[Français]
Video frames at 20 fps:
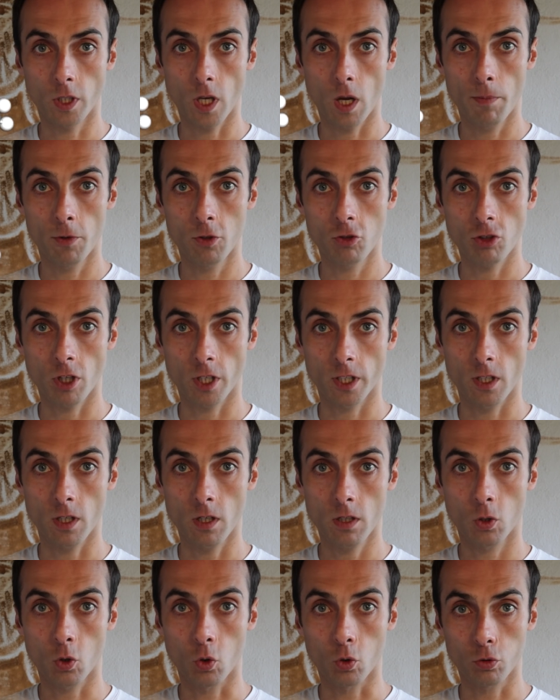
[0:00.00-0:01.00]
carbones
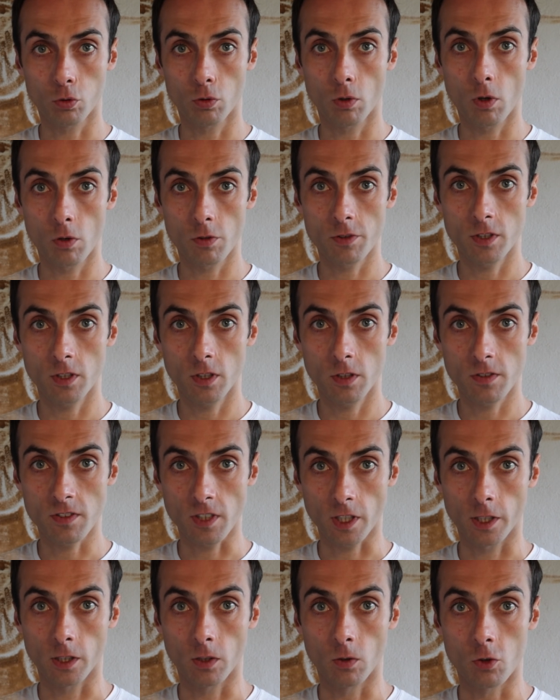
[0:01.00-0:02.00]
chacun, contenant aussi
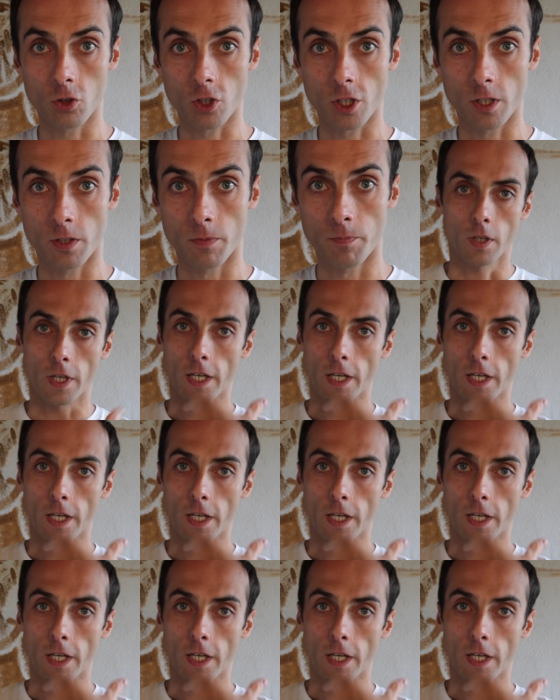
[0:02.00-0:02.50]
cinq hydrogènes.